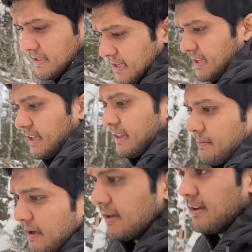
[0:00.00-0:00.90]
से निकलते
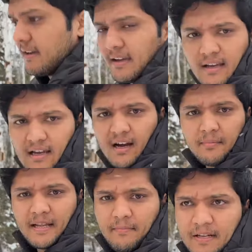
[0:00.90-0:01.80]
हैं भाई
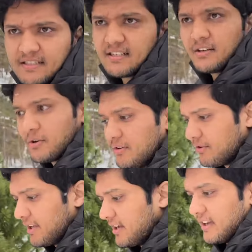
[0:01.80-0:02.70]
अब टेम्परेचर की कोई
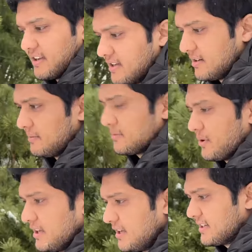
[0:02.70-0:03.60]
वो नहीं है अब
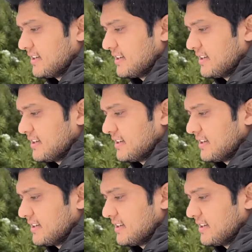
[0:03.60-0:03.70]
कोई